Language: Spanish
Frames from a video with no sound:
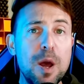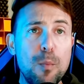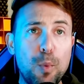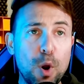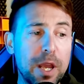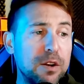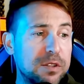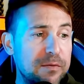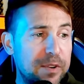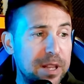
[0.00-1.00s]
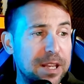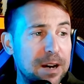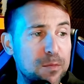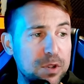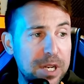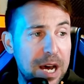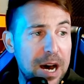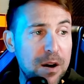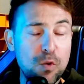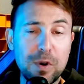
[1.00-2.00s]
porque nos enfrentamos
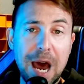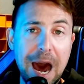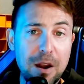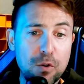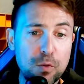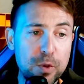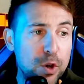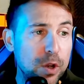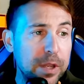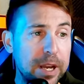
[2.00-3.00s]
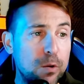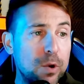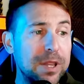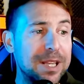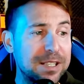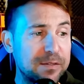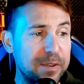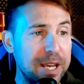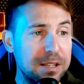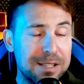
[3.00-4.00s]
a un aluvión de cuentas
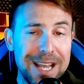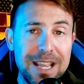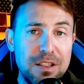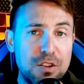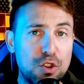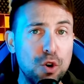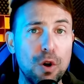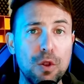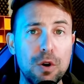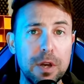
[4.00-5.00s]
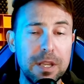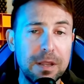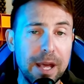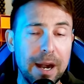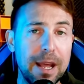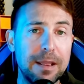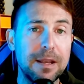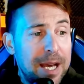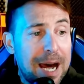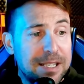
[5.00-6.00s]
fakes en todo Internet.
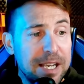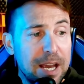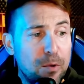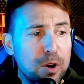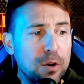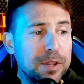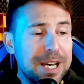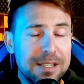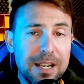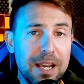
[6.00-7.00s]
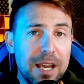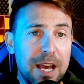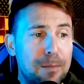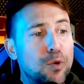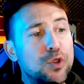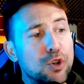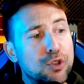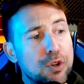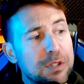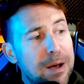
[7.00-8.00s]
Así que bueno, ya sé que a
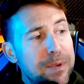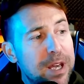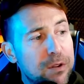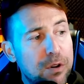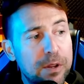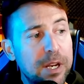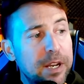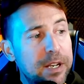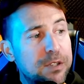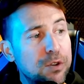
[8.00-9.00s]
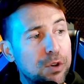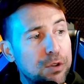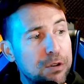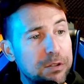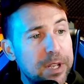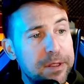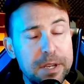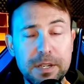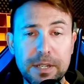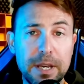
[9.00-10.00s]
muchos os da miedo lo del iris, otros
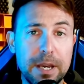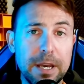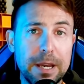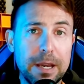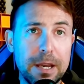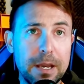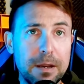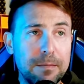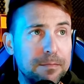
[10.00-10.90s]
decís que